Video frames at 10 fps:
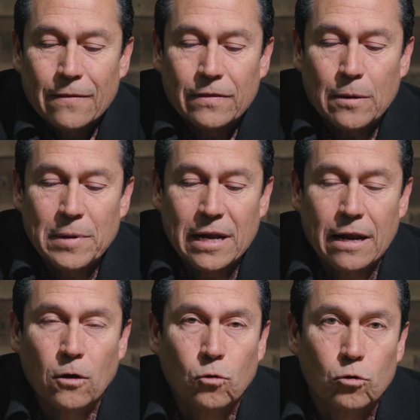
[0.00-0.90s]
terminan
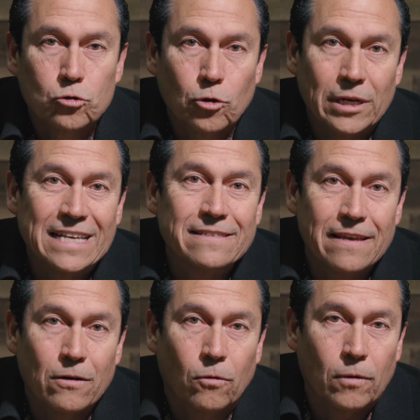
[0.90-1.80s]
el curso y les
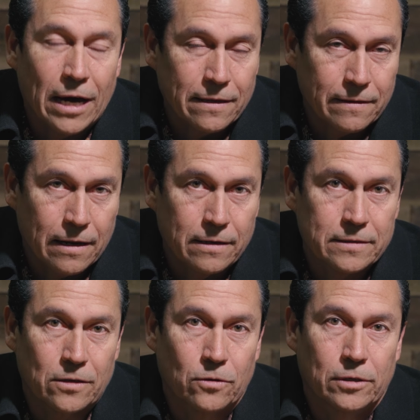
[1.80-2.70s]
digo, ahí tienen
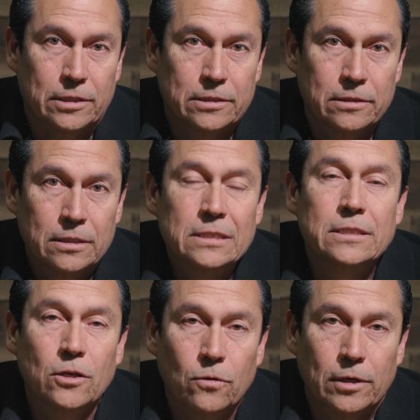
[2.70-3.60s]
señores,
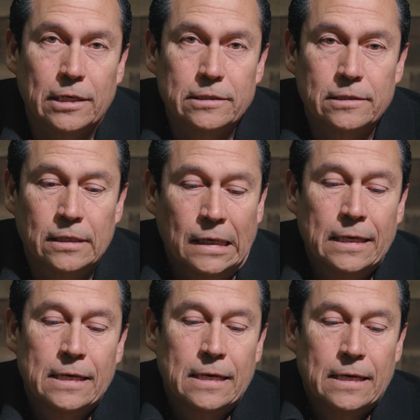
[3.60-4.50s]
señoras.
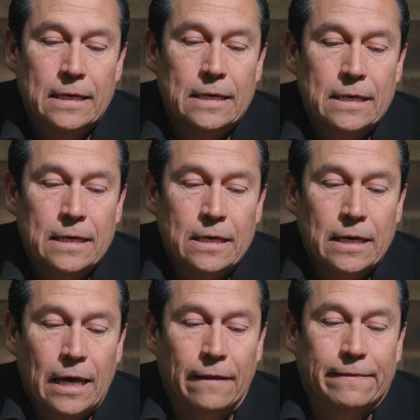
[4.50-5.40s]

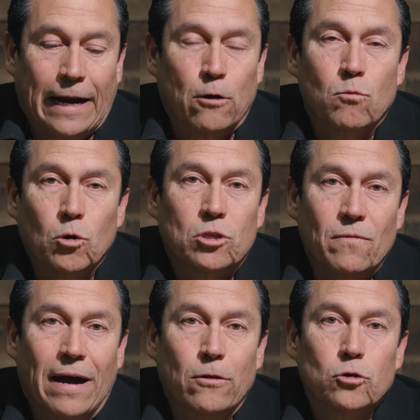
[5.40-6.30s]
Entraron
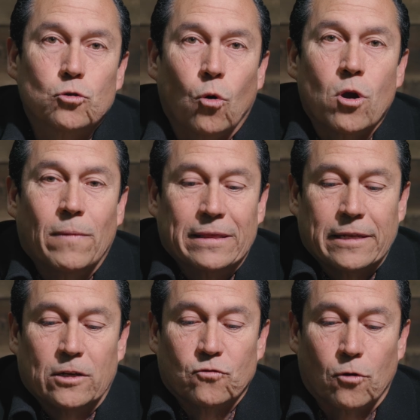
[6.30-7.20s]
motivados, hoy van
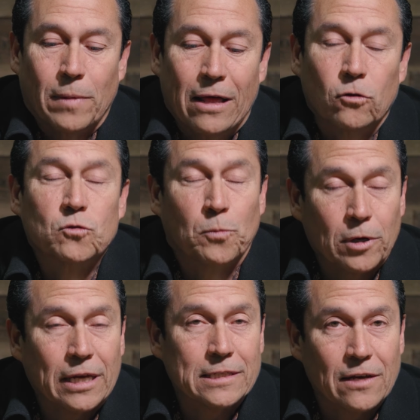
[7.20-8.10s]
transformados.
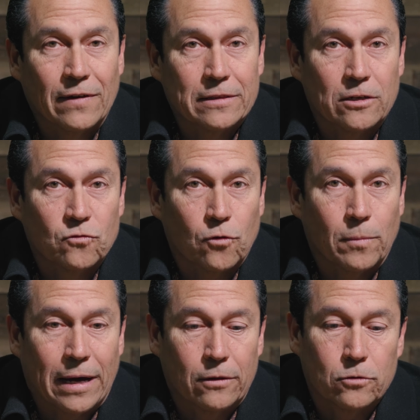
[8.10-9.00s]
¿Por qué es que van
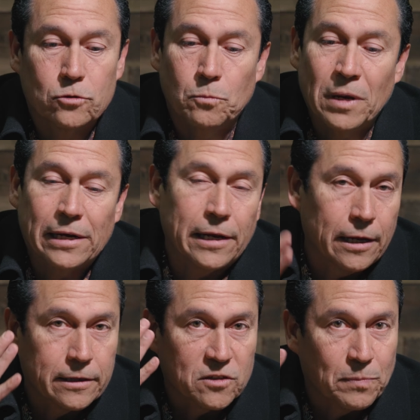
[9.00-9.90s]
transformados?
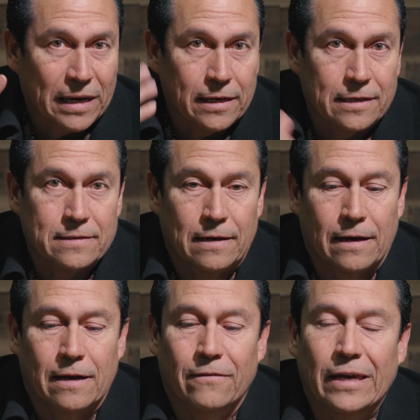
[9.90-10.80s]
1500 páginas en
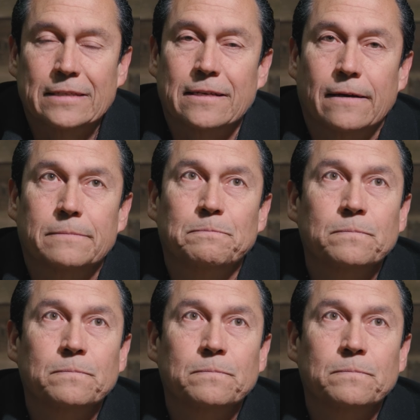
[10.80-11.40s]
la cabeza,